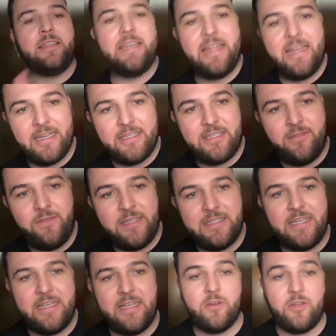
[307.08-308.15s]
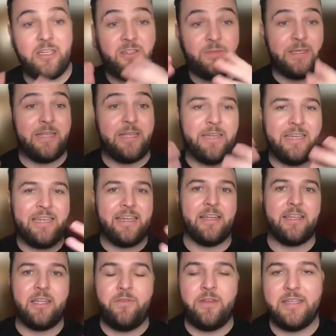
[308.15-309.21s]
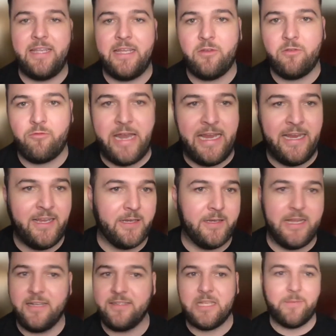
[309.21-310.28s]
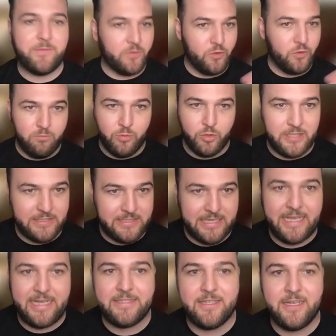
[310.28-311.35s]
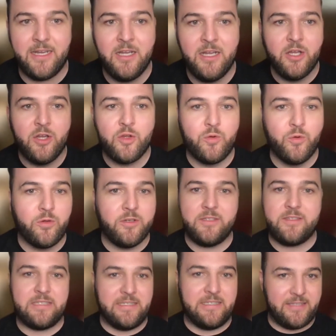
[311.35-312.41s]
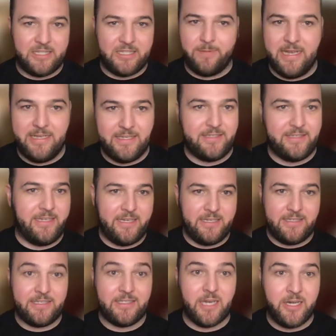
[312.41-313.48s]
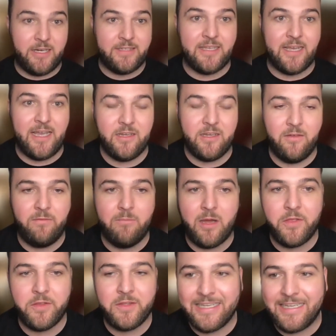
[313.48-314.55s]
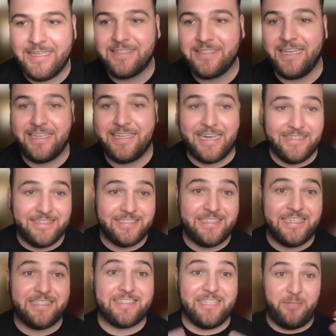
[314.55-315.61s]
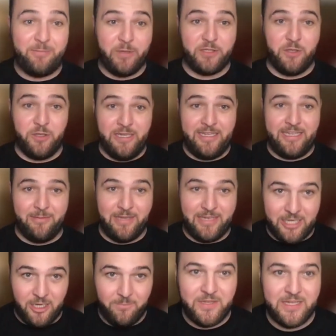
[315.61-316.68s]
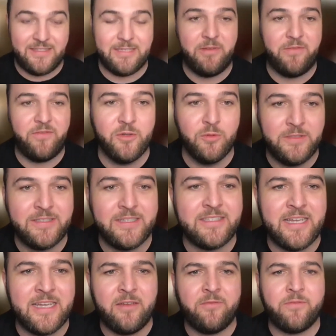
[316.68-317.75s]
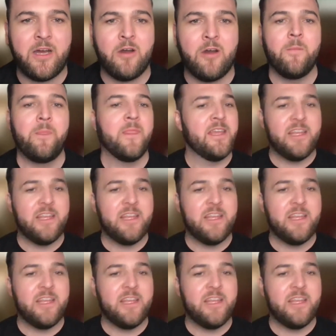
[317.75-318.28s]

Negativität oder es wird immer die Negativität ranken. Ja? Selbst wenn du Mutter Teresa googelst, ist der zweite Artikel der Dark Side of Mother Teresa. Ich kannte sie jetzt nicht persönlich, aber ich glaube, die hat ziemlich viel Gutes getan, die Frau.